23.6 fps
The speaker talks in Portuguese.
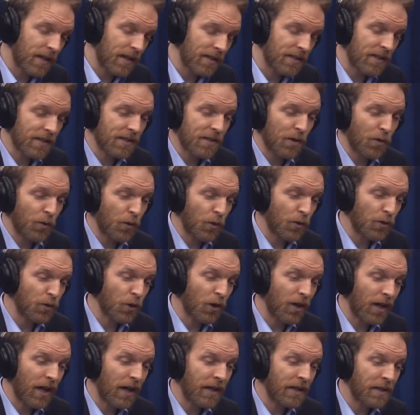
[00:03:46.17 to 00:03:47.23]
essas reuniões
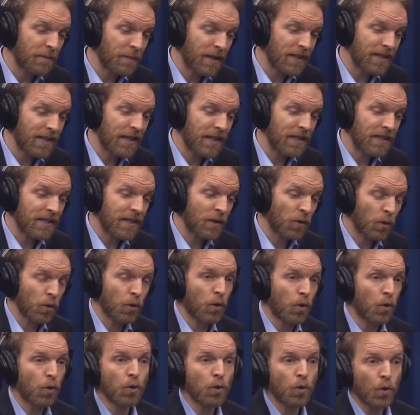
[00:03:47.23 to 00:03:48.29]
online, mas ele se
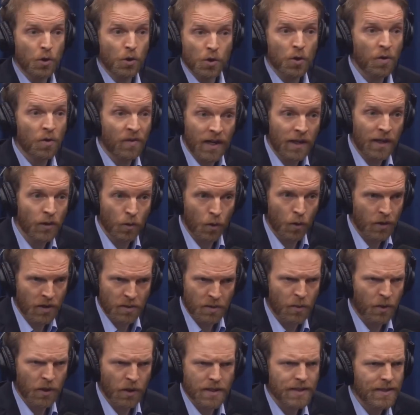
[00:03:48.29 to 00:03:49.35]
encontrou com todos os governadores
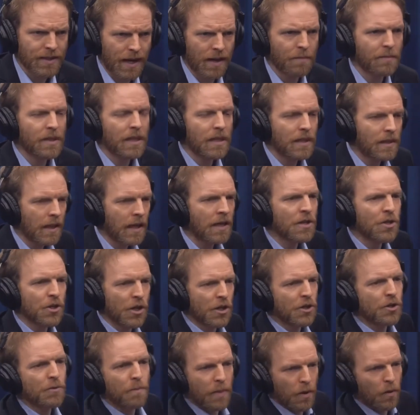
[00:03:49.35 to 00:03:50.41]
porque sabe que tem
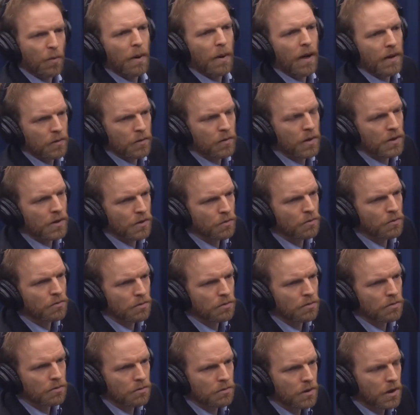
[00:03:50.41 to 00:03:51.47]
gente preocupada com o
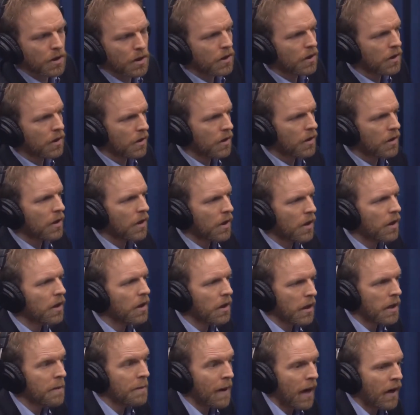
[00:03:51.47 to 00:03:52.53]
assunto climático.
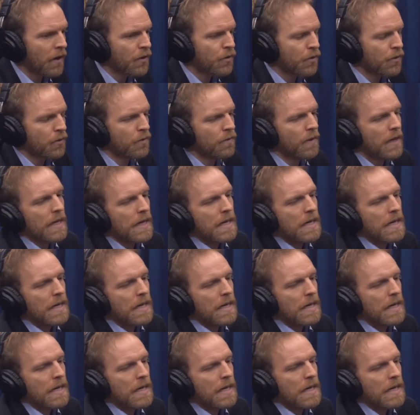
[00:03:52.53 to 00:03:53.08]
climático.